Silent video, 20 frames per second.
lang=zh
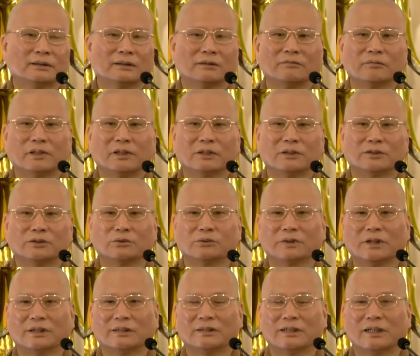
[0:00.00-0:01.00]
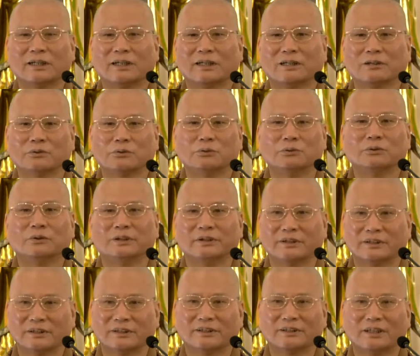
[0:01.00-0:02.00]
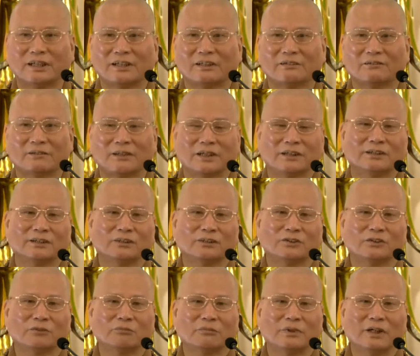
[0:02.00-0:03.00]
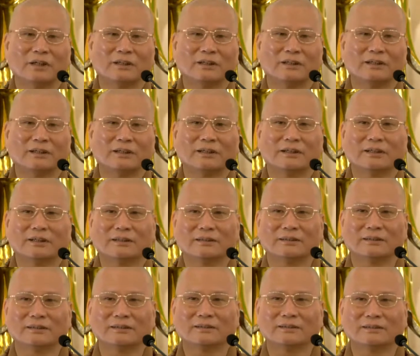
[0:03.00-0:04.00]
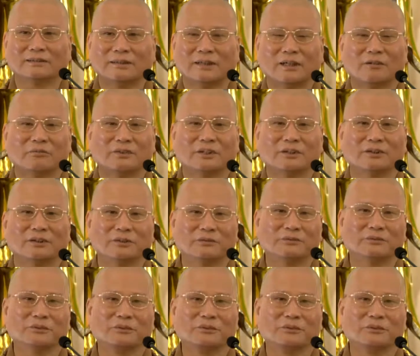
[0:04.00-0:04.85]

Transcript: 那么祝大家福慧增长，法喜充满啊！阿弥陀